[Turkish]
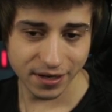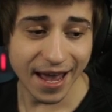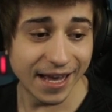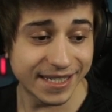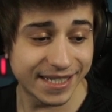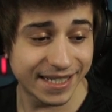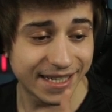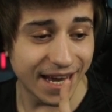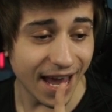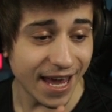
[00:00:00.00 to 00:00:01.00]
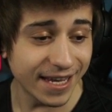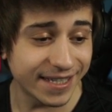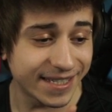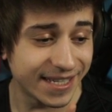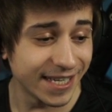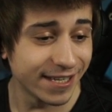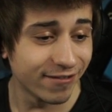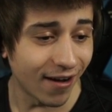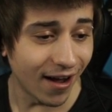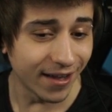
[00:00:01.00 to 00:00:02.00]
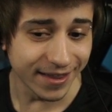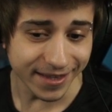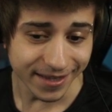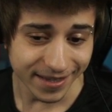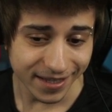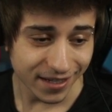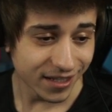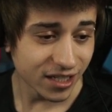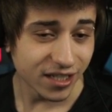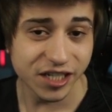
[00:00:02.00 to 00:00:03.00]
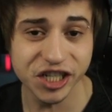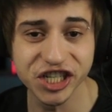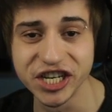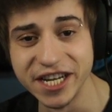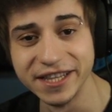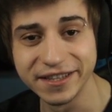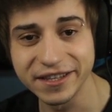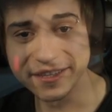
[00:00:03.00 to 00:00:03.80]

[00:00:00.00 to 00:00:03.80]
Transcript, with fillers: SKT1 Jin.